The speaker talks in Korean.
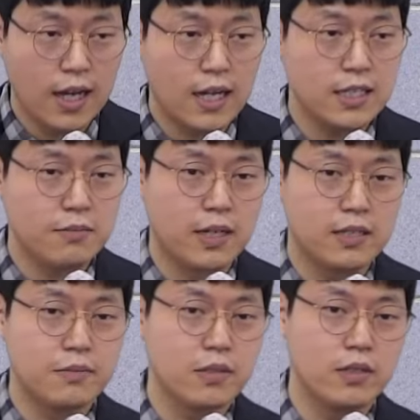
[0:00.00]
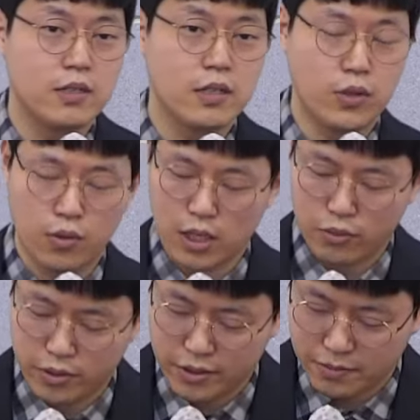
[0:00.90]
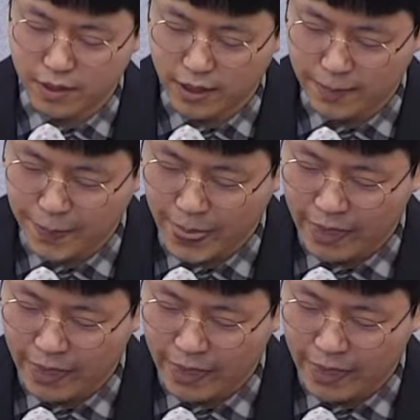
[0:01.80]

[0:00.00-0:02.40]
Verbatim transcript: 하신 말씀들을 기록하고 있습니다.